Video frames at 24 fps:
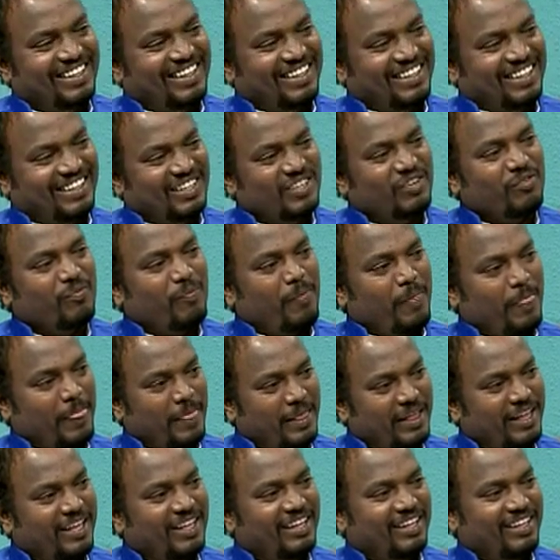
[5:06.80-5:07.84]
వాడే
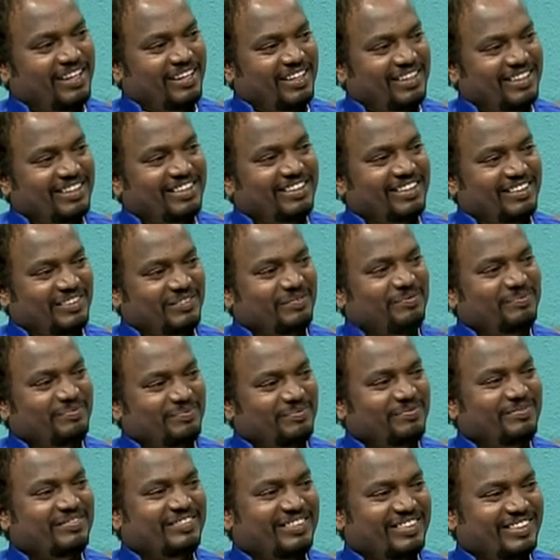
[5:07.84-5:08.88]
మహానుభావుడు వాడికే
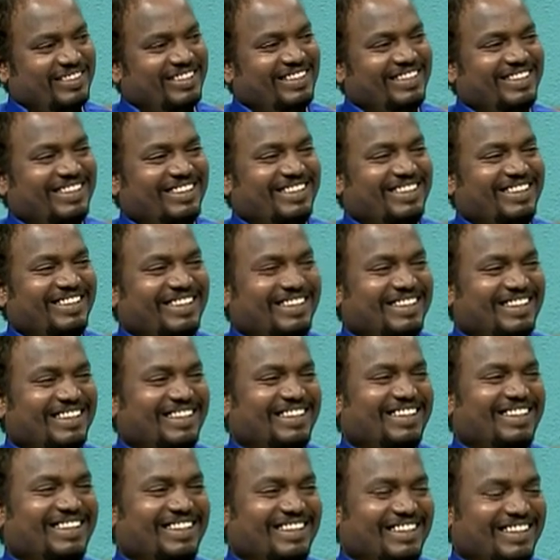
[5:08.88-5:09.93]
దండం పెట్టాలేమో
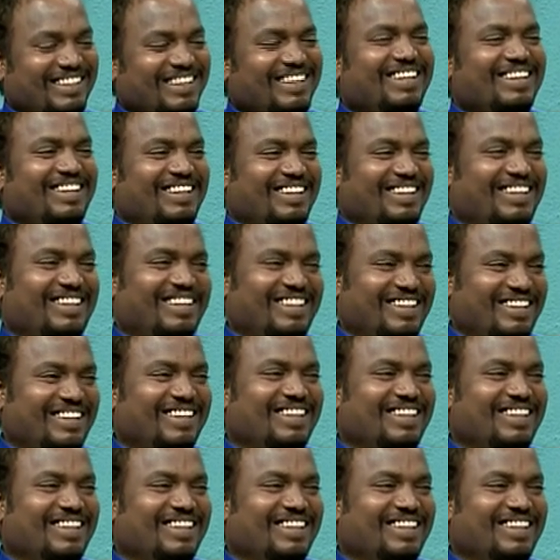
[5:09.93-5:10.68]
అనిపిస్తుంది ఈ